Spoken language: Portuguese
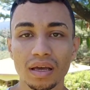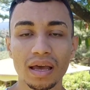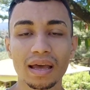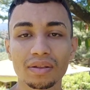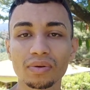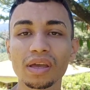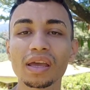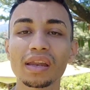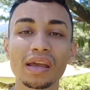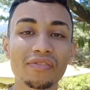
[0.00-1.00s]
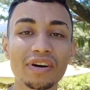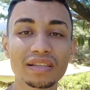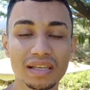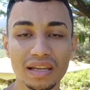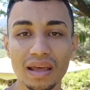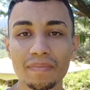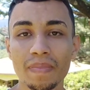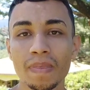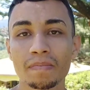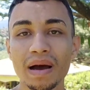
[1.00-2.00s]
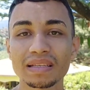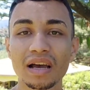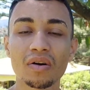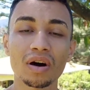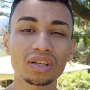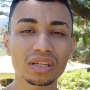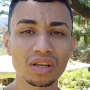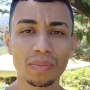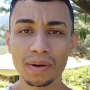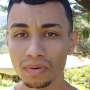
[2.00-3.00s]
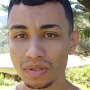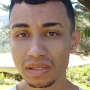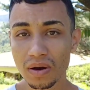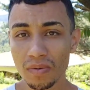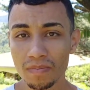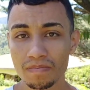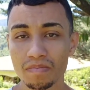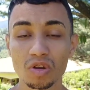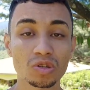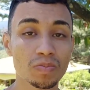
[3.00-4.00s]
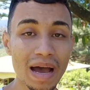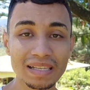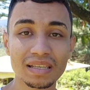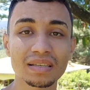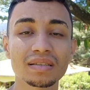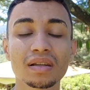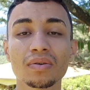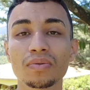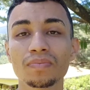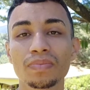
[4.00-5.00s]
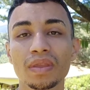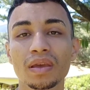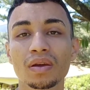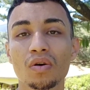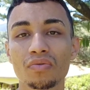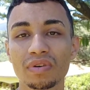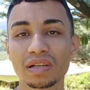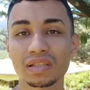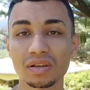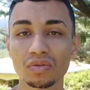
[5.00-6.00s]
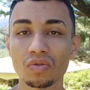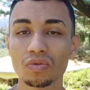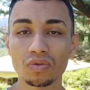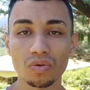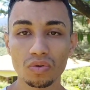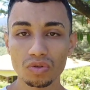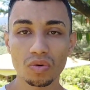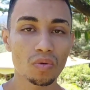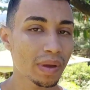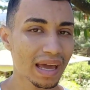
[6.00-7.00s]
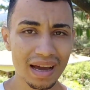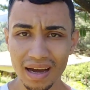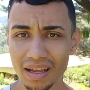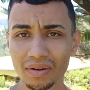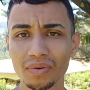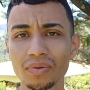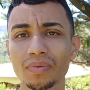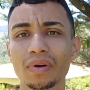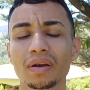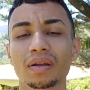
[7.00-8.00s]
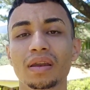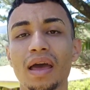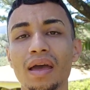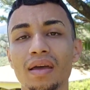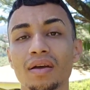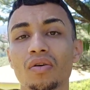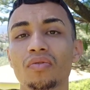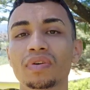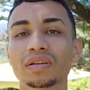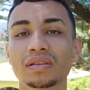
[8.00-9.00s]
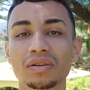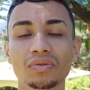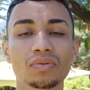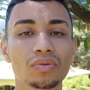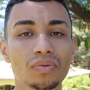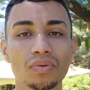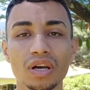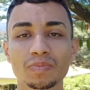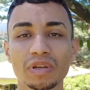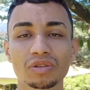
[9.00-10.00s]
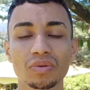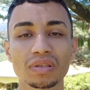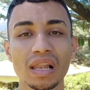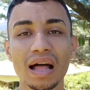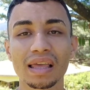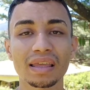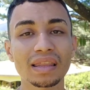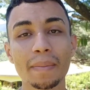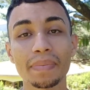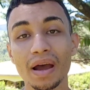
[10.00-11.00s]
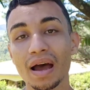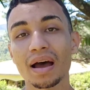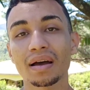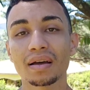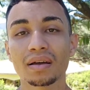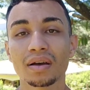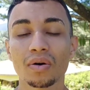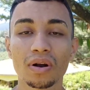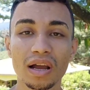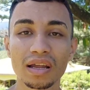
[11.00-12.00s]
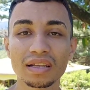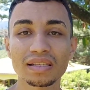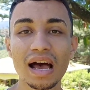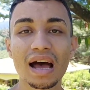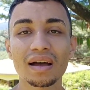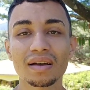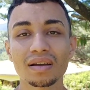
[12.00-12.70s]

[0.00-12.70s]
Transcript: é, do que queria fazer, né? Mas agora já tenho uma noção, meus pais que estão conversando com o, o mecânico, né? Conversando com as pessoas lá que tá para organizar